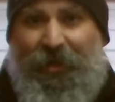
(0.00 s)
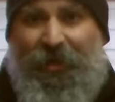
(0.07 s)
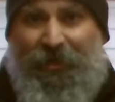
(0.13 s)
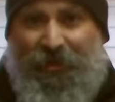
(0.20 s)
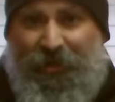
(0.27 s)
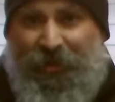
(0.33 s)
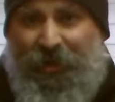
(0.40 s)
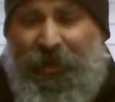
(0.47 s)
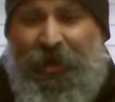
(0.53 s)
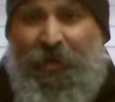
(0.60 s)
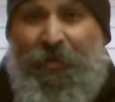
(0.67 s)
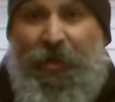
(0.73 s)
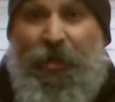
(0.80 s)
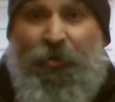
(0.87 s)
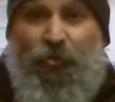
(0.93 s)
etc.,
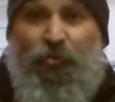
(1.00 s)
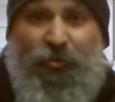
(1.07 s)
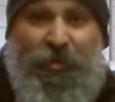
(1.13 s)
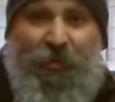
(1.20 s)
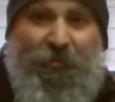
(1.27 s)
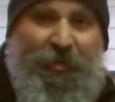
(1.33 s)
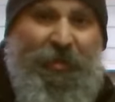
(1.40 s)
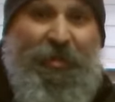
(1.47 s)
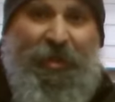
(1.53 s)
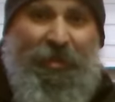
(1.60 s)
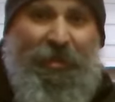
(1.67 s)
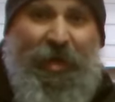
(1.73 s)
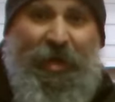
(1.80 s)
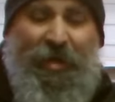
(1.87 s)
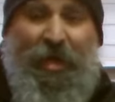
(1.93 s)
tous ces petits
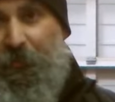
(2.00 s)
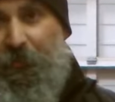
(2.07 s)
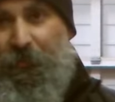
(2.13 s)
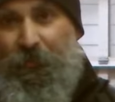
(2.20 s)
détails